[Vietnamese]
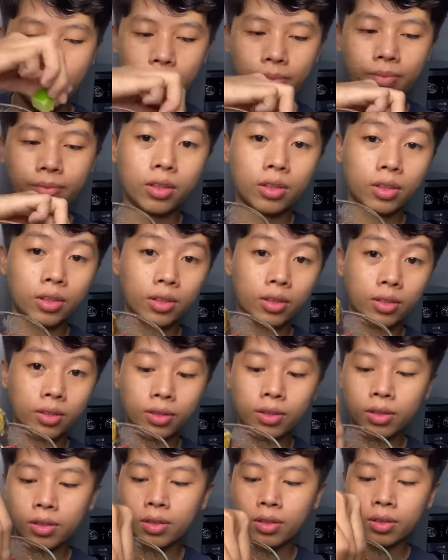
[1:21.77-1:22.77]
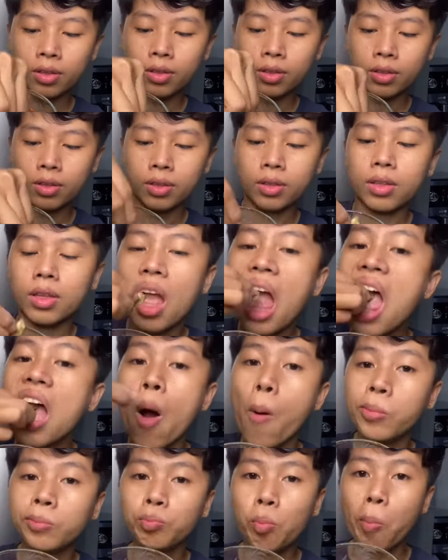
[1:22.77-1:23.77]
rất là ngon và ngọt Không hề
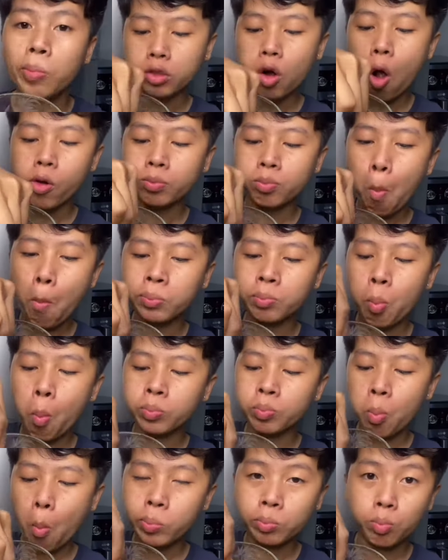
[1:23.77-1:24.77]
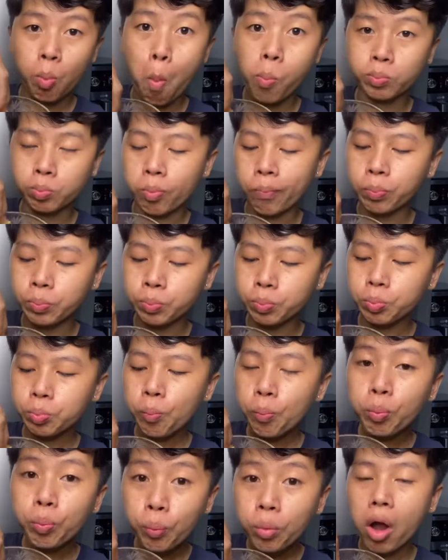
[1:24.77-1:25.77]
dai như suy nghĩ và tưởng tượng
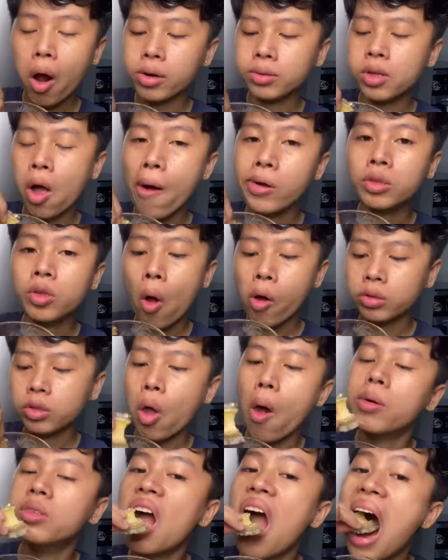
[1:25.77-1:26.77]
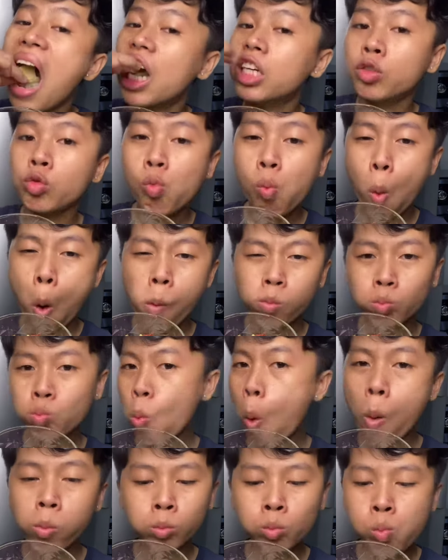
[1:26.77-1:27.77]
nào ăn được món sống thì thử
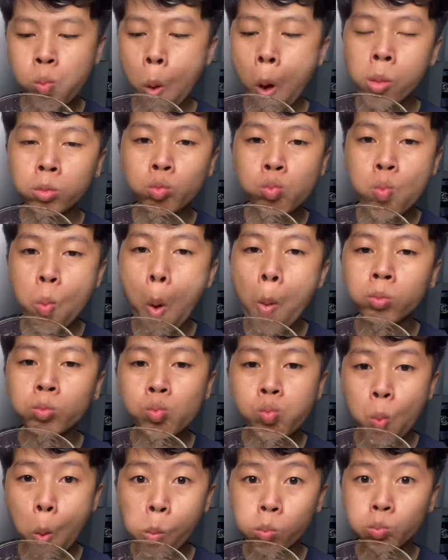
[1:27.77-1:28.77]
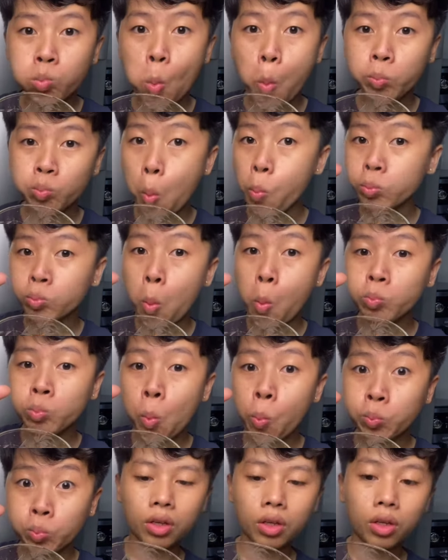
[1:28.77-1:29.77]
ăn món này đi nha đảm bảo không thất vọng và không
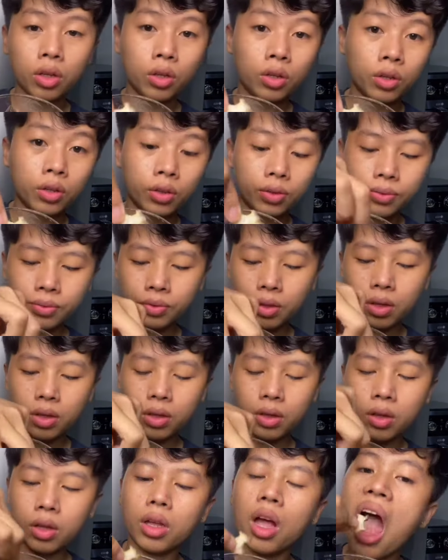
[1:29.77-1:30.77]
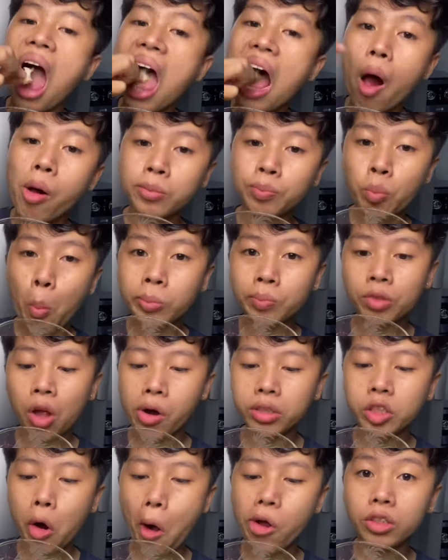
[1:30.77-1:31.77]
uổng tiền đâu ngư tuy có hơi mắc nhưng ngược
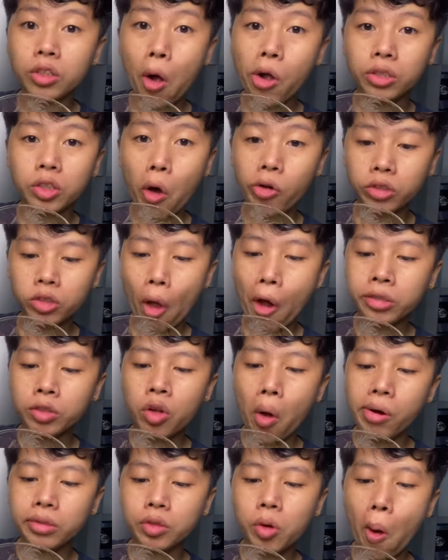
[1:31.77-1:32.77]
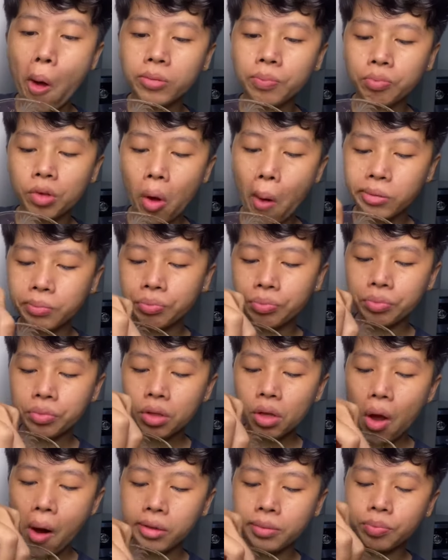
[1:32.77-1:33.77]
lại nó rất là ngon và mềm bổ dưỡng nữa mọi
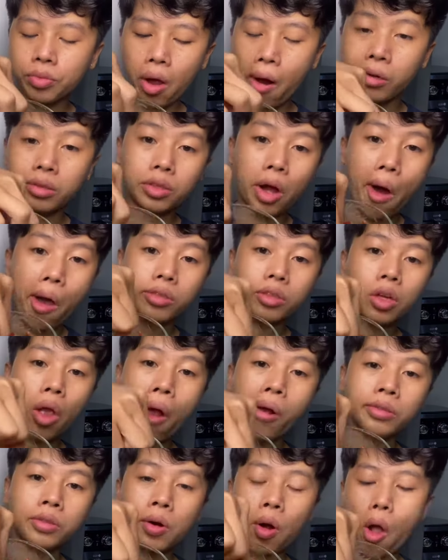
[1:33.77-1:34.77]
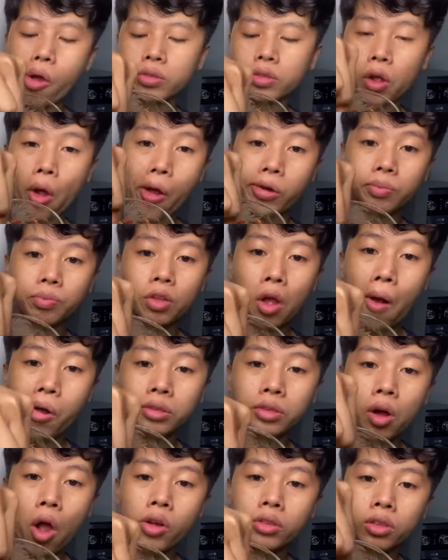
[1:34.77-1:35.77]
người còn này kim ăn thì một ít thôi ít kim
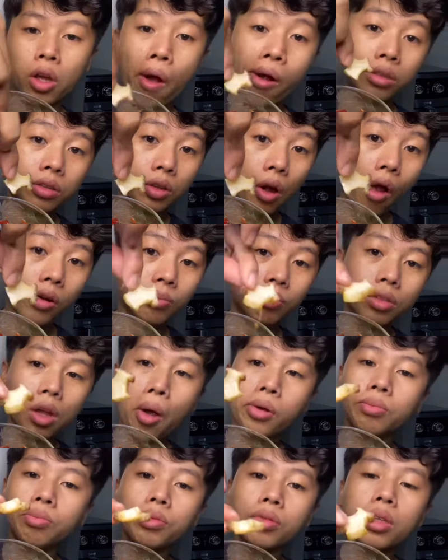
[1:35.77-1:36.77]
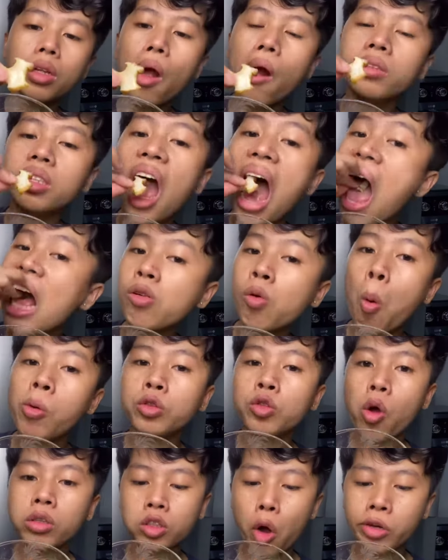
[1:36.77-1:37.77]
sẽ đem đi nấu súp hoặc là nấu cái món gì
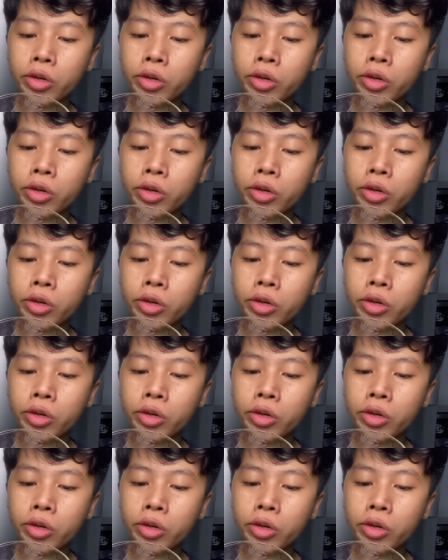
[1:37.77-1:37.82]
đó